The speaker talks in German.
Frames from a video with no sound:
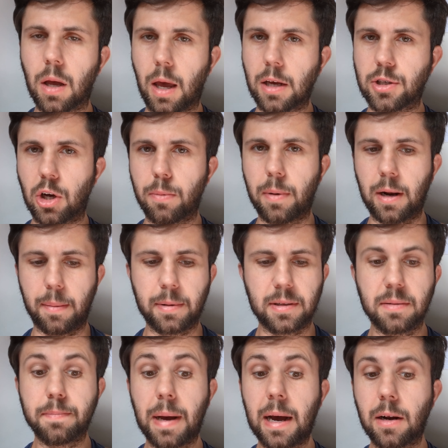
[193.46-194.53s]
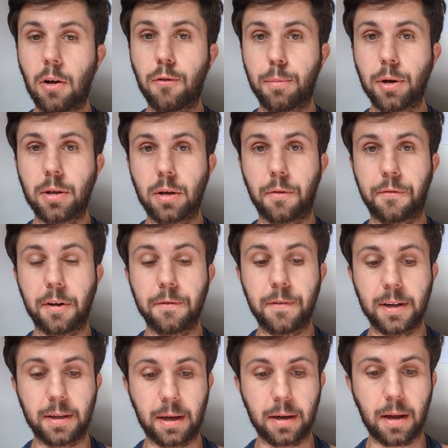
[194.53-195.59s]
ich schau mal. Aber diesen Bachlauf möchte ich auf jeden
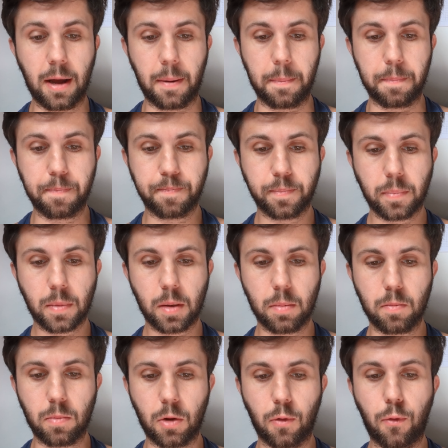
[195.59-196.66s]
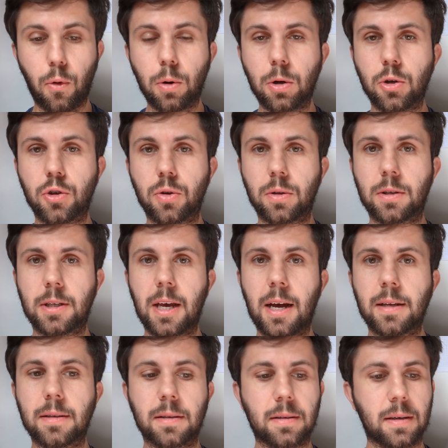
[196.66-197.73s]
Fall drin haben. Hm. Vogelschutz,
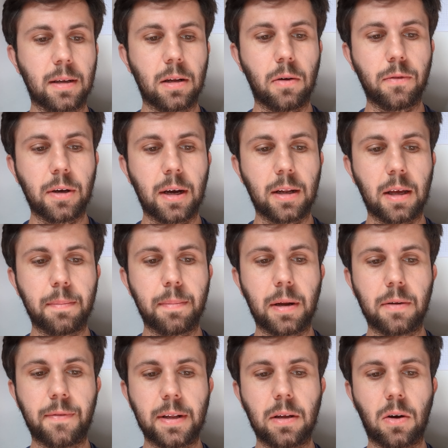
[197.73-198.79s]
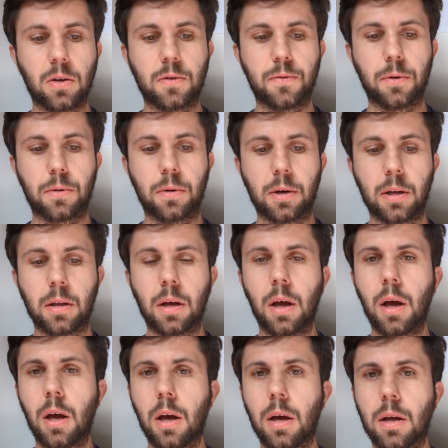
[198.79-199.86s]
ja, es ist genau wie gerade eben meine Wetterauswirkungen.
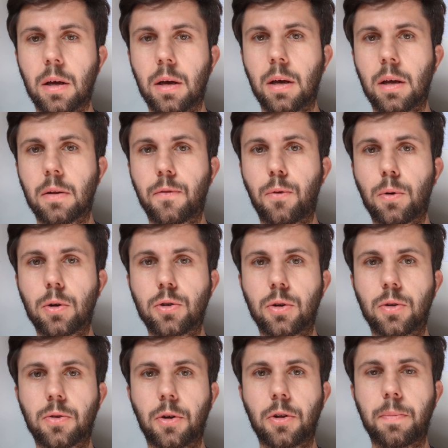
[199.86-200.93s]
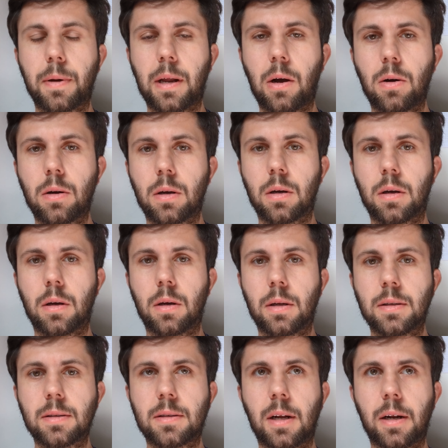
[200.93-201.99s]
Äh, einen Vogelschutz könnte man auch äh,
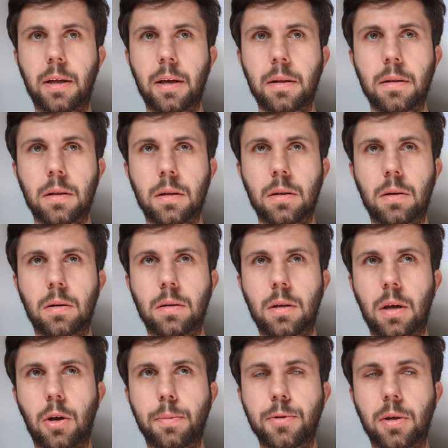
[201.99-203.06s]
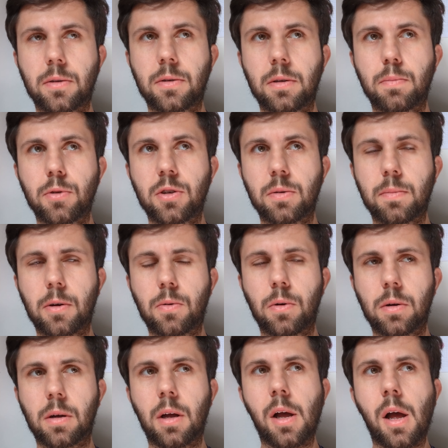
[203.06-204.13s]
installieren. Der hübsch aussieht, muss ich mal
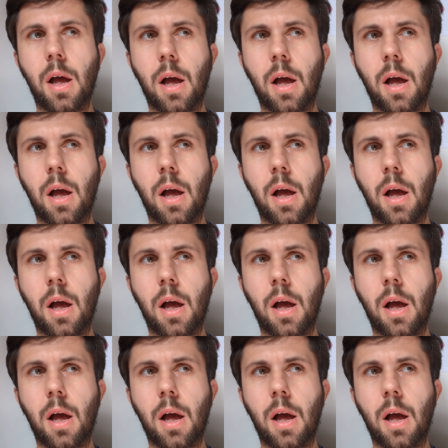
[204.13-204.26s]
gucken,